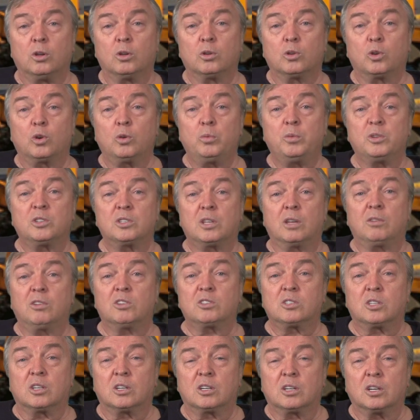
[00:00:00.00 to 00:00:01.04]
Кроме
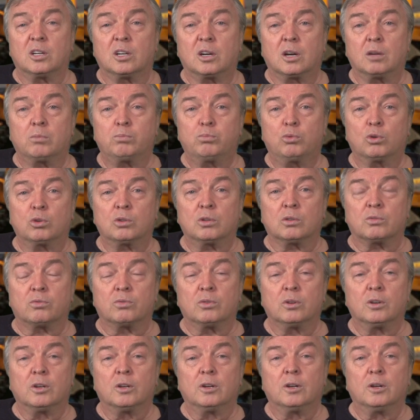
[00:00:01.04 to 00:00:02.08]
советских аэропортов,
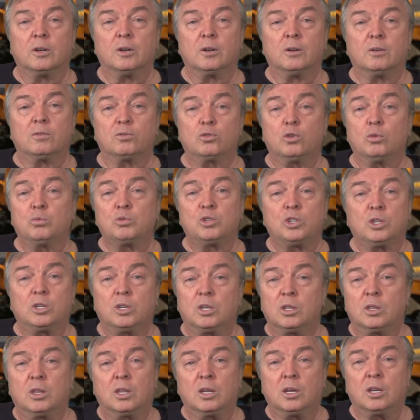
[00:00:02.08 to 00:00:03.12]
в том же
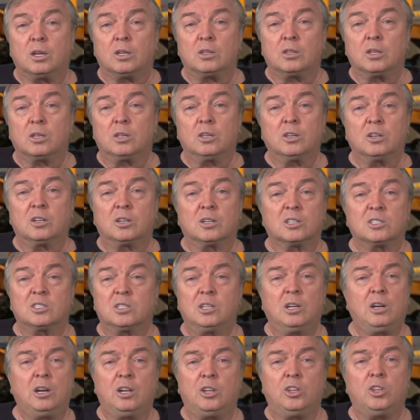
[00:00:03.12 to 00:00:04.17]
Китае таких
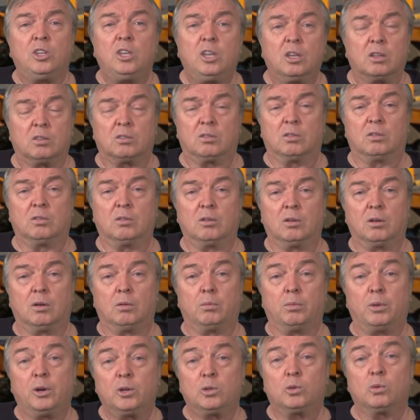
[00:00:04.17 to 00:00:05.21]
костылей нет,
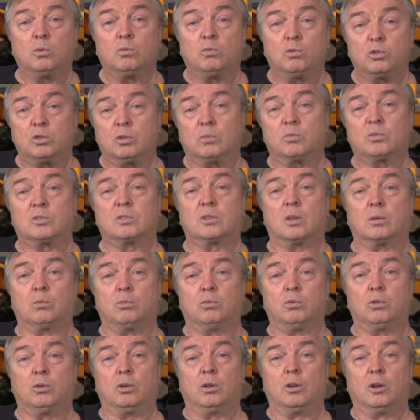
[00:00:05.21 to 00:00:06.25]
поэтому возим с
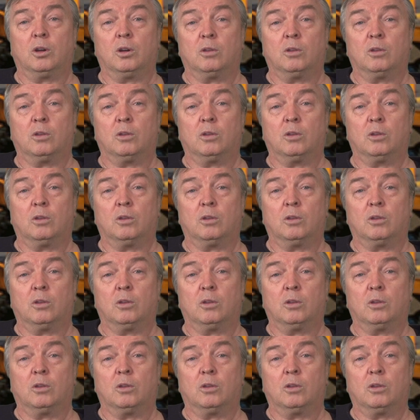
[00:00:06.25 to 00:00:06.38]
собой.